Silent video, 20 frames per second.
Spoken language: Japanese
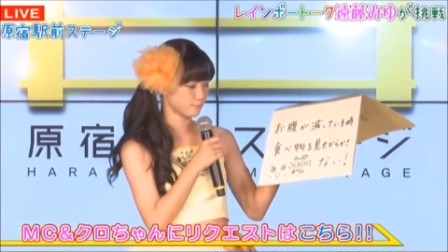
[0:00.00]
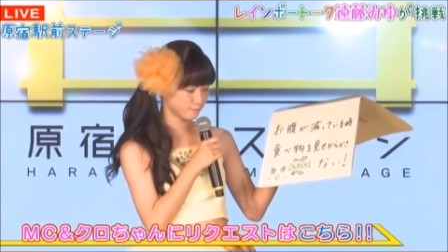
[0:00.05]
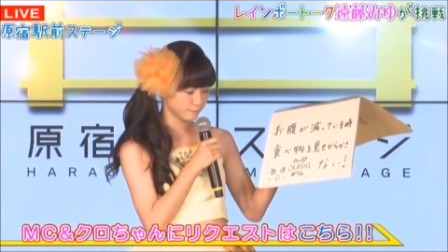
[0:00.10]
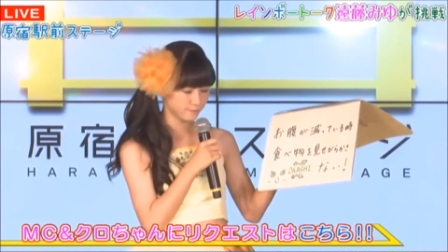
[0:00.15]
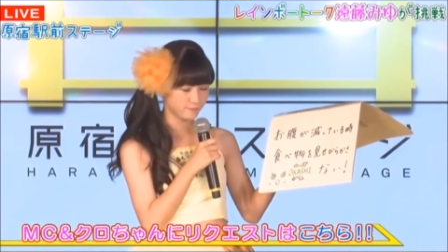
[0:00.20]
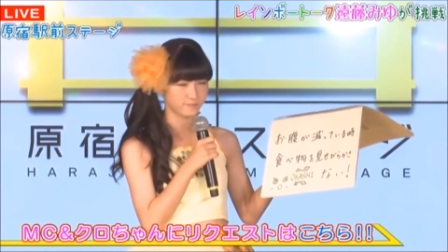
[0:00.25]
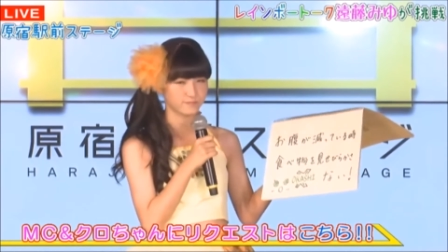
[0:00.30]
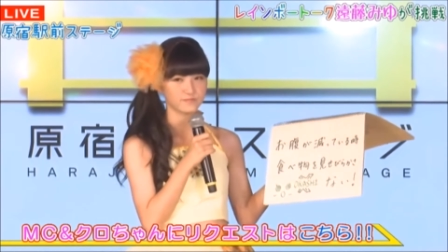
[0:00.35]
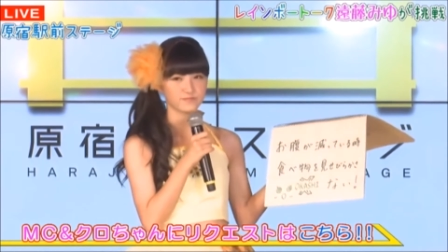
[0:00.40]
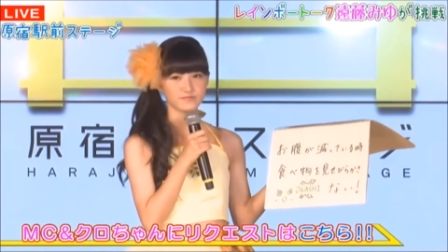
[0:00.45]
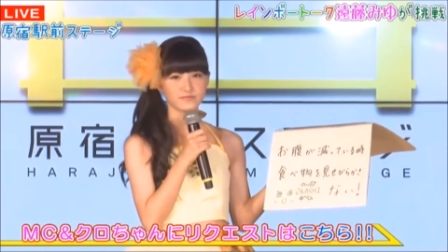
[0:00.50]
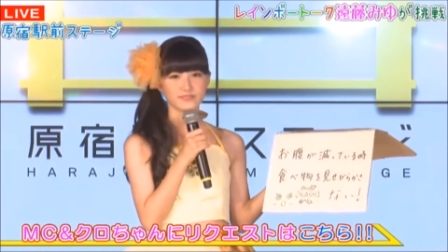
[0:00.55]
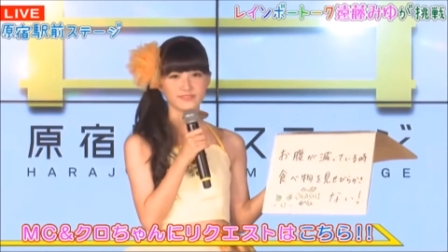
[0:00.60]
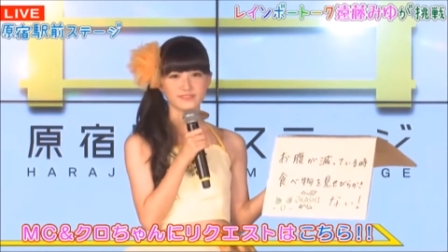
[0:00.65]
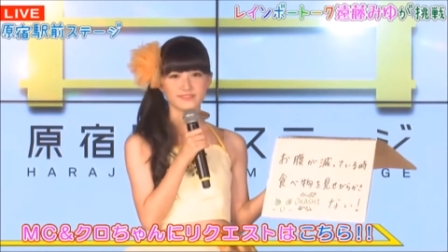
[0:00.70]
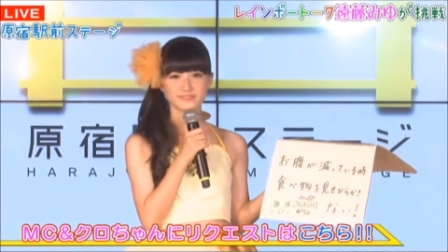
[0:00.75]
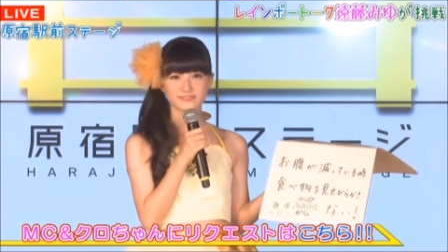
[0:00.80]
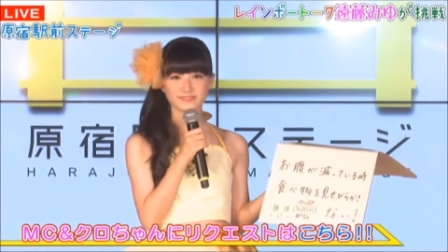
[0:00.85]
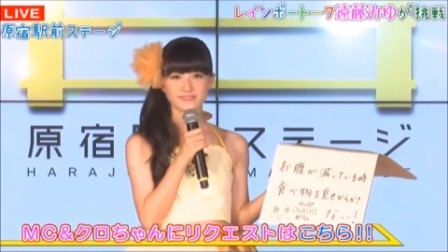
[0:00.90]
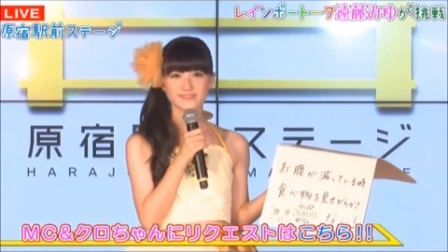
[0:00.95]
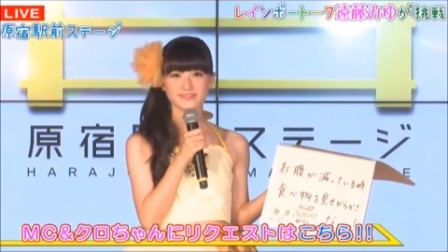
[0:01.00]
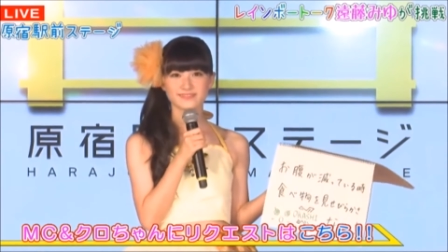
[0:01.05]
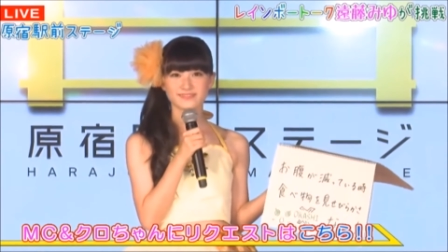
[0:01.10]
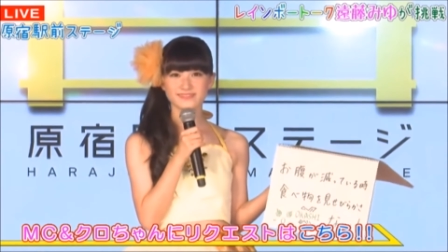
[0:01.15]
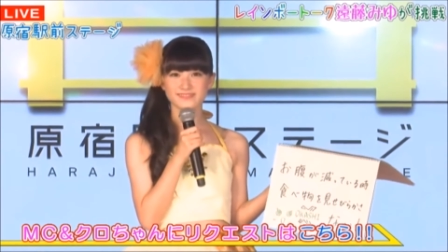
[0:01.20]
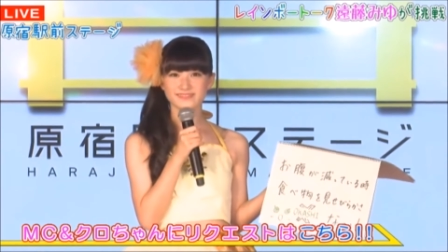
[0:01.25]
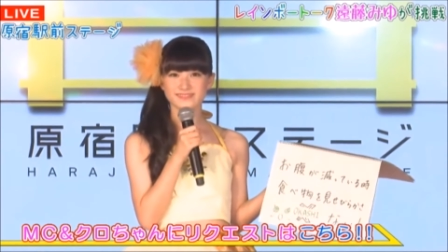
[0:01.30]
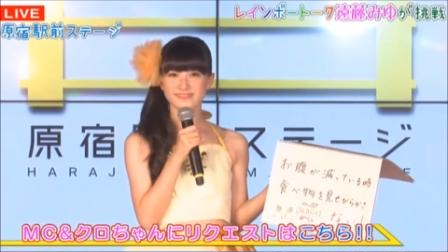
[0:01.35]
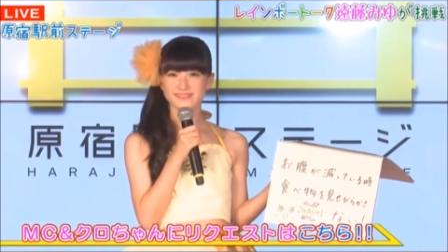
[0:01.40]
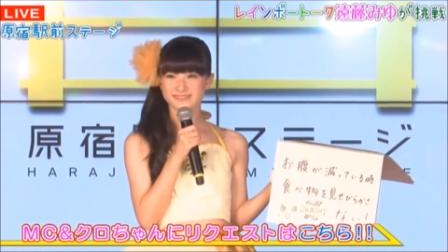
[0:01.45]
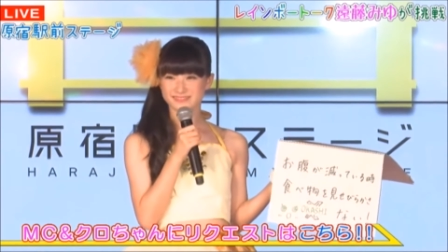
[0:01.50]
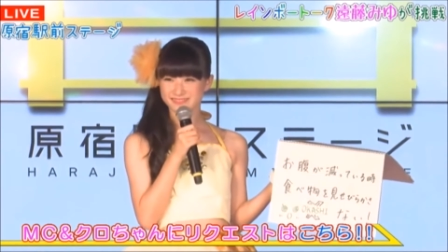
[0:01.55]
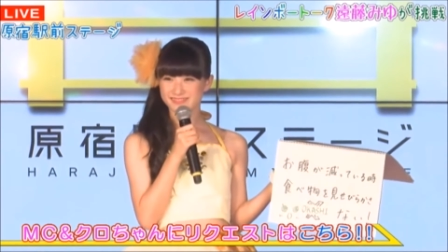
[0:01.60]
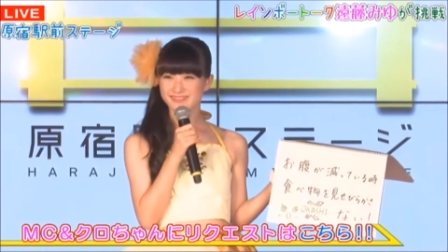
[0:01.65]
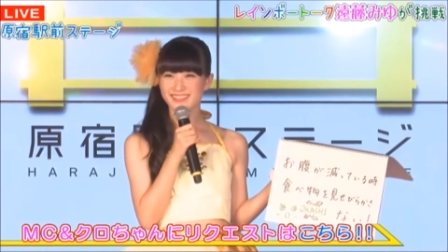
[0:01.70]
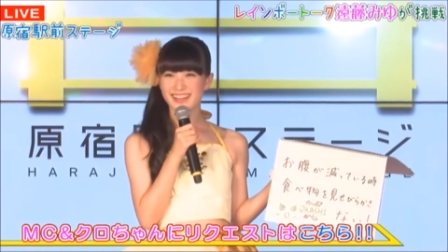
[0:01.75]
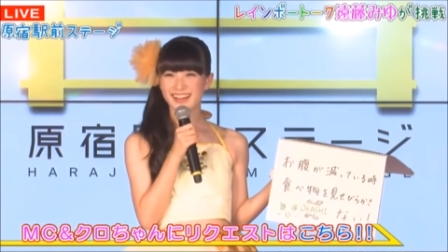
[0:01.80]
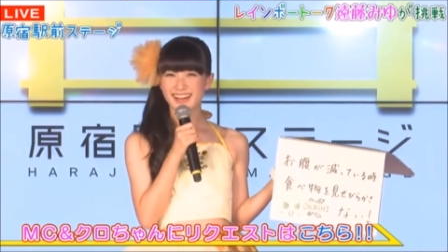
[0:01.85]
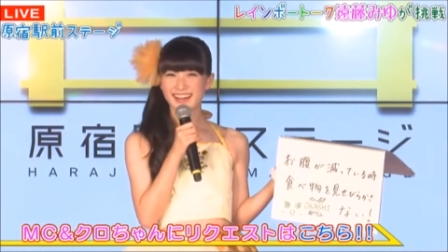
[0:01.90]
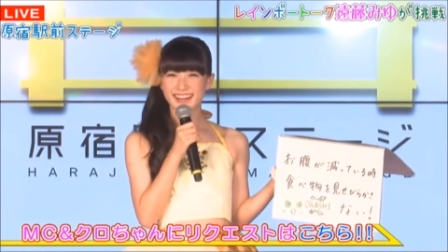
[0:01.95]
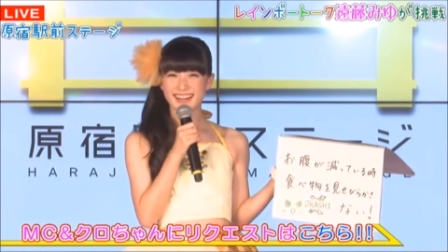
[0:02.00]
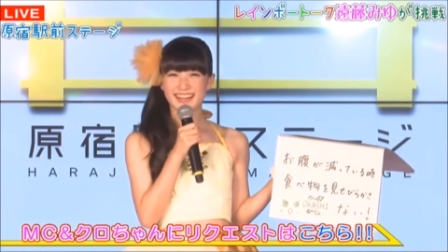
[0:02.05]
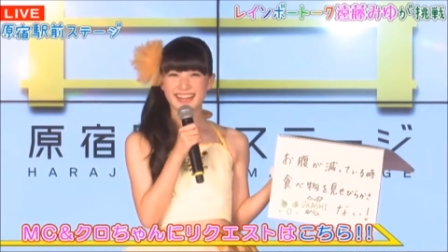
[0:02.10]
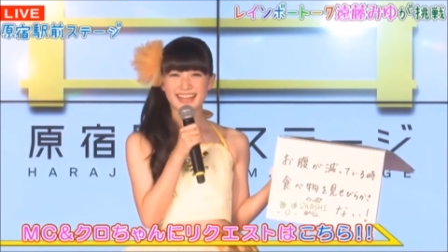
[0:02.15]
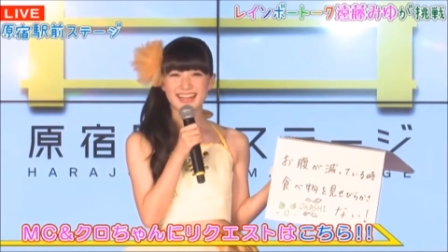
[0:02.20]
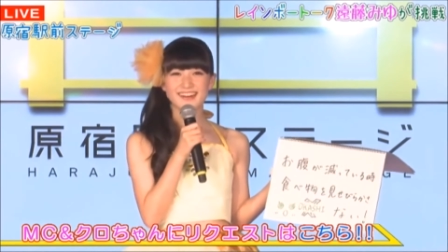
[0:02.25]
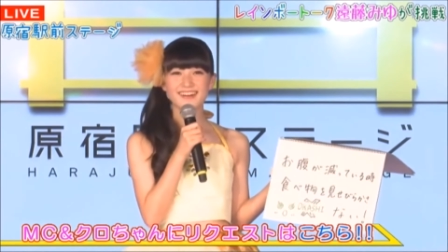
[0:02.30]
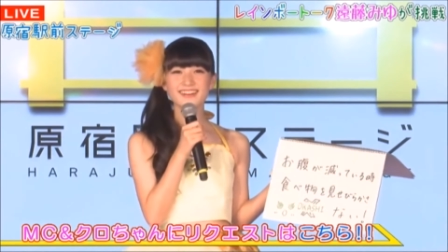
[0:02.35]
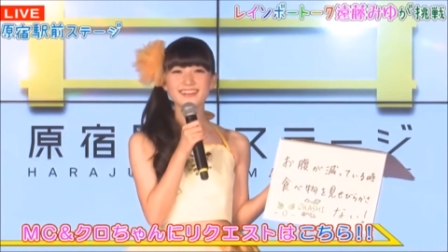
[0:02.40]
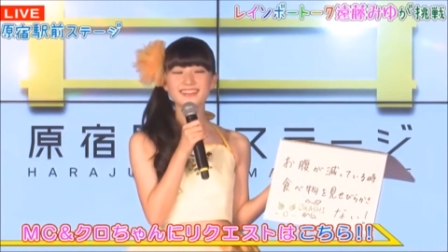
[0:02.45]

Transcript: レインボートークでギスギス感やめてもらっていいですかすみません。え、本当